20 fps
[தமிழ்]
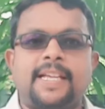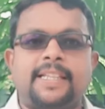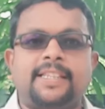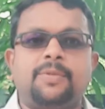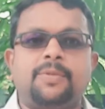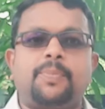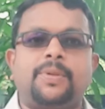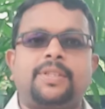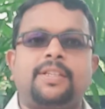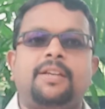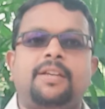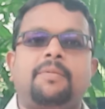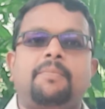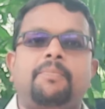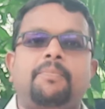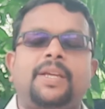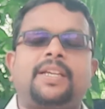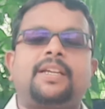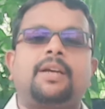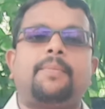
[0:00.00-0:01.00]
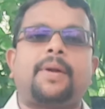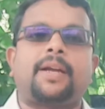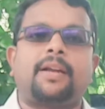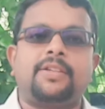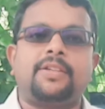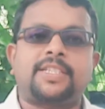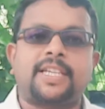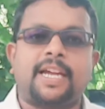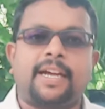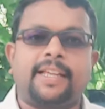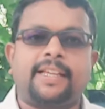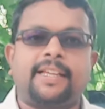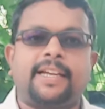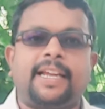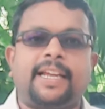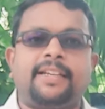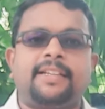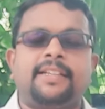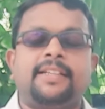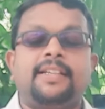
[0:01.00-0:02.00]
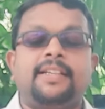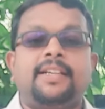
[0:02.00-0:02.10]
சந்திப்பதில் மிக்க மகிழ்ச்சி அடைகிறேன்